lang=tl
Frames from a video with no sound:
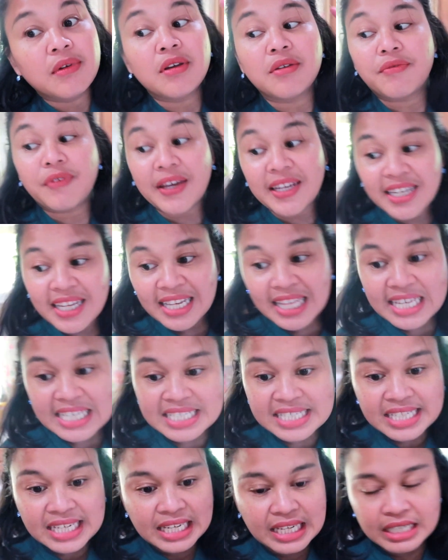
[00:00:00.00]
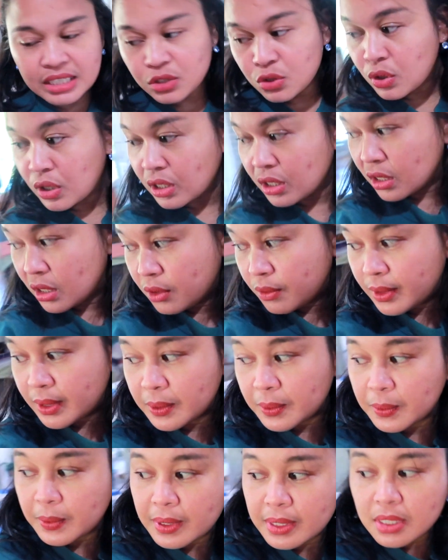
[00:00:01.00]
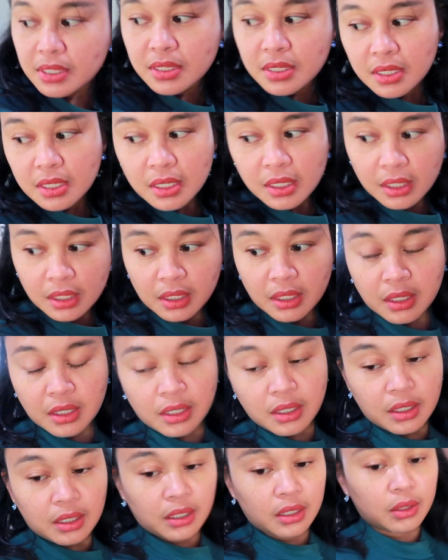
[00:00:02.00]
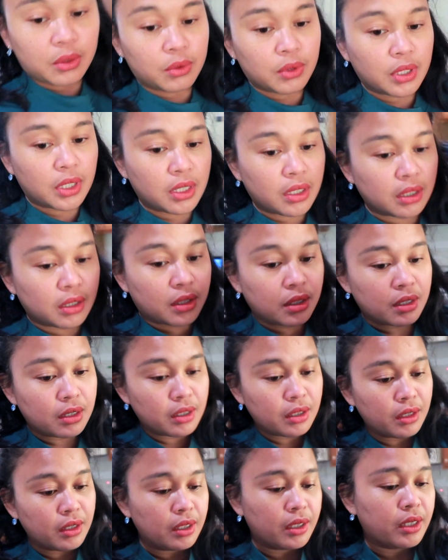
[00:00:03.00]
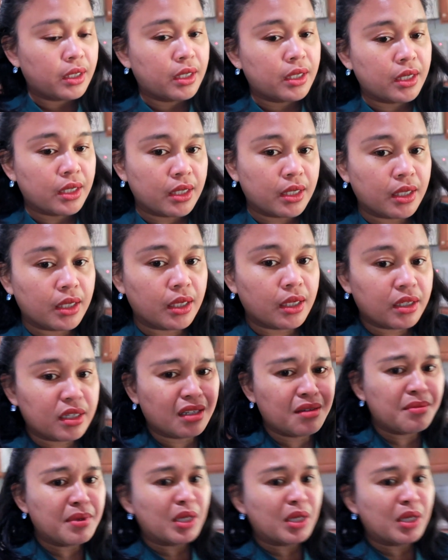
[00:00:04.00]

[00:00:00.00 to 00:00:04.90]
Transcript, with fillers: finalize na lang. So, ang gagawin ko is, ito na lang garlic. And then,